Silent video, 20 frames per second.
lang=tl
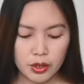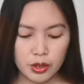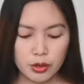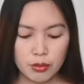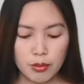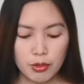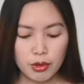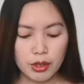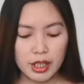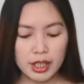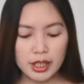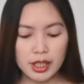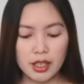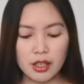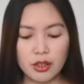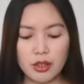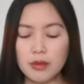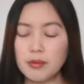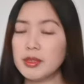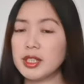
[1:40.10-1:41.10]
Sumulat
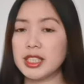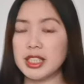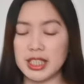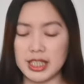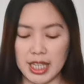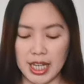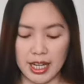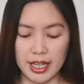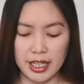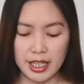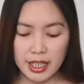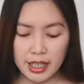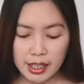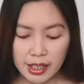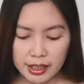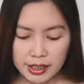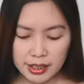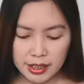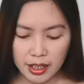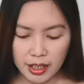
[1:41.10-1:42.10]
ako Miss Chai
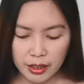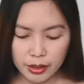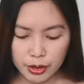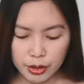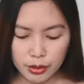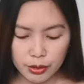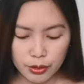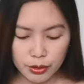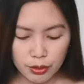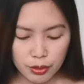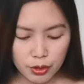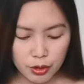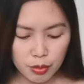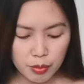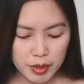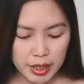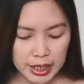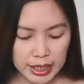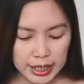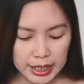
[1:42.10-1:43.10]
kasi gusto kong
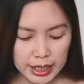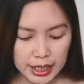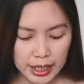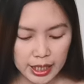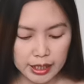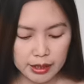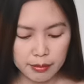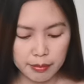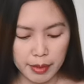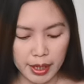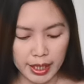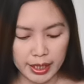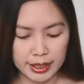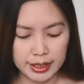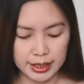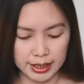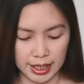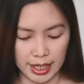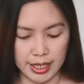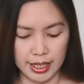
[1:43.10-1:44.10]
humingi ng
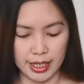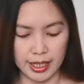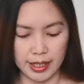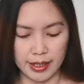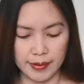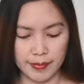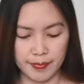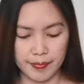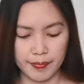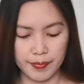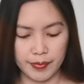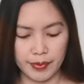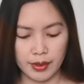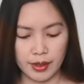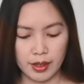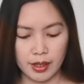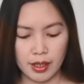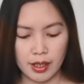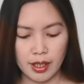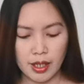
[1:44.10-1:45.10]
advice sana.
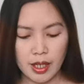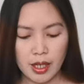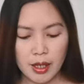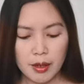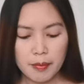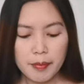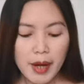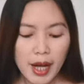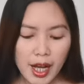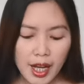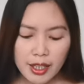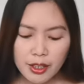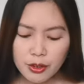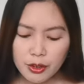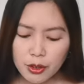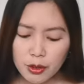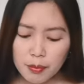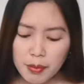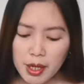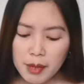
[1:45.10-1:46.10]

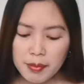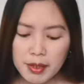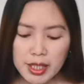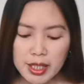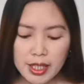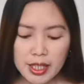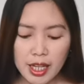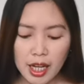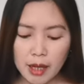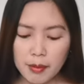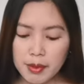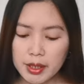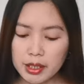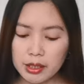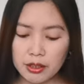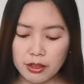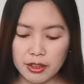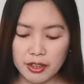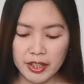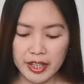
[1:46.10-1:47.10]
Paano ko ba
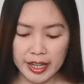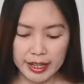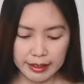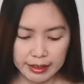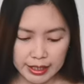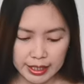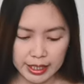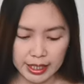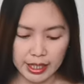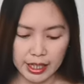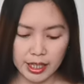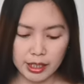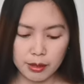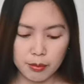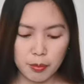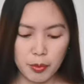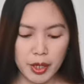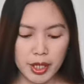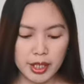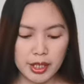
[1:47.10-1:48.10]
malalaman kung ready
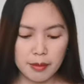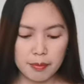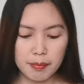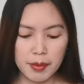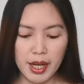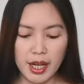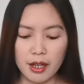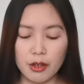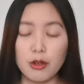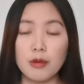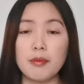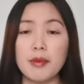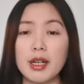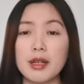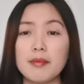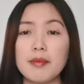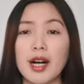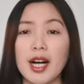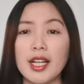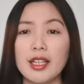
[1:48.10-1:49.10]
at pwede pa ako
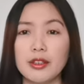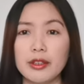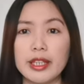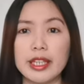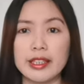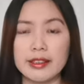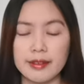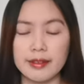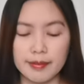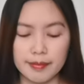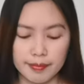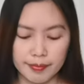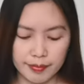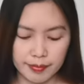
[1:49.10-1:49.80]
magmahal ulit?